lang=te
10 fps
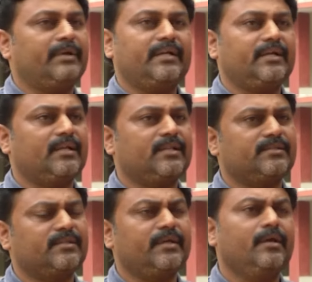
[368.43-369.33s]
బయటకు
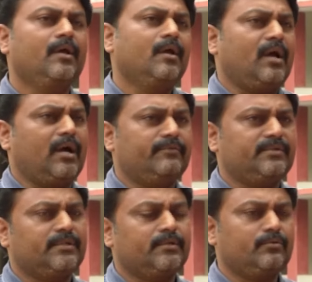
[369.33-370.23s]
వెళ్ళాల్సిందే
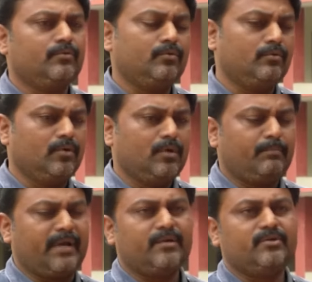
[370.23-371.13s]
ఆఫీసర్కు
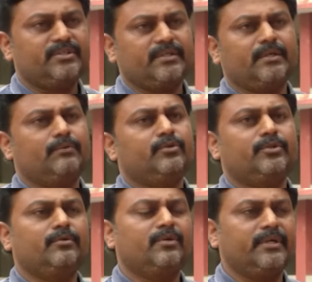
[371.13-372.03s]
పైన నుంచి ఏదైనా
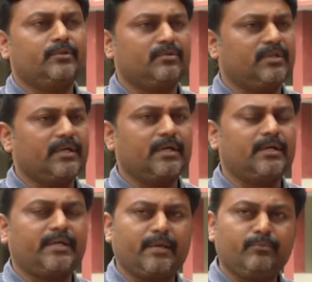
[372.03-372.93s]
ఒత్తిడి ఉండి తొందరగా
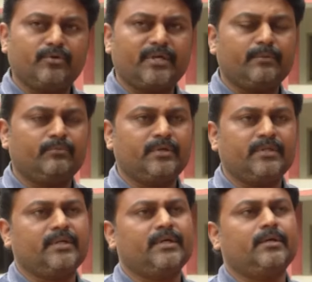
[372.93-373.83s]
టైం టు టైం
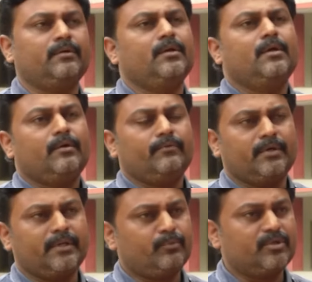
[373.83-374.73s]
ఏదైనా
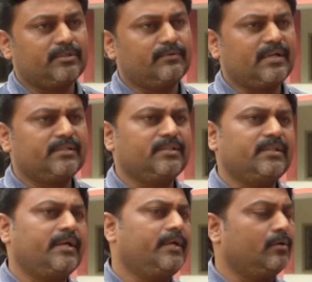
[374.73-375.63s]
రిపోర్ట్స్
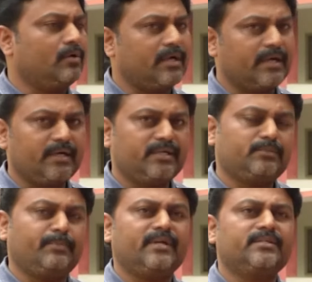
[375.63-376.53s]
ఇవ్వాల్సిందే అంటే ఇంకొక గంట
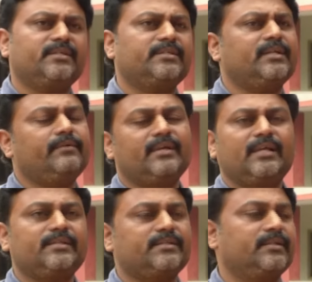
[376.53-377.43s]
స్పేర్ చేసైనా
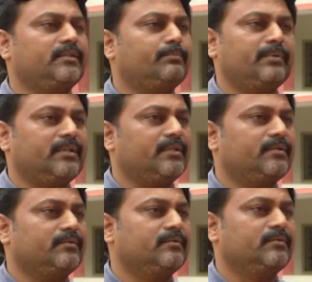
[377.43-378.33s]
వెళ్ళాల్సిందే తప్పదు అది
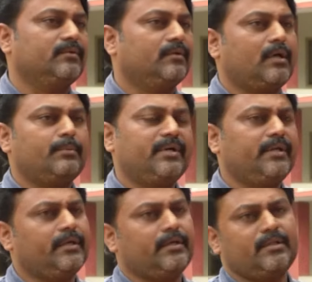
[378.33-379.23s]
కాబట్టి
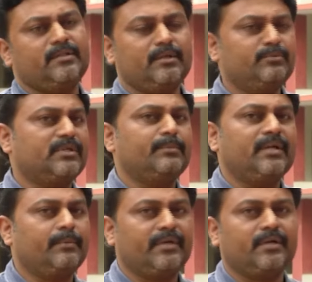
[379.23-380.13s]
అందరం
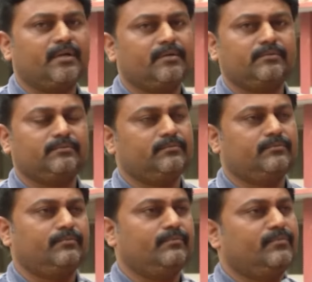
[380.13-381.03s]
సమానమే ఇక్కడ
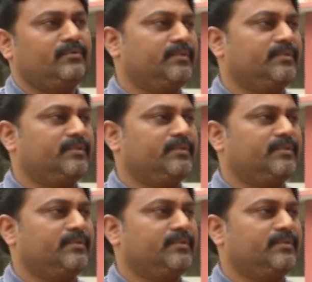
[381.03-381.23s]
ఓకే రైట్